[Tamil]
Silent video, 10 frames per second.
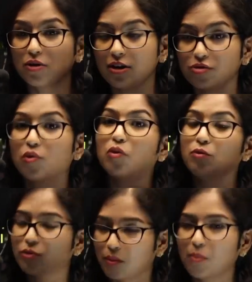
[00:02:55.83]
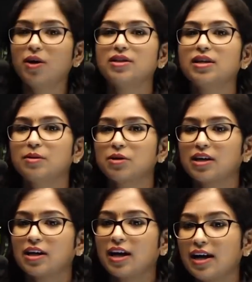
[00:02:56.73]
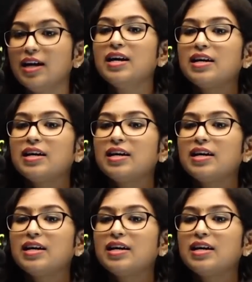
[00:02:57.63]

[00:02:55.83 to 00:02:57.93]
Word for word: டோட்டல் ஸ்கோரும் ரொம்ப அதிகம்ங்கிறனால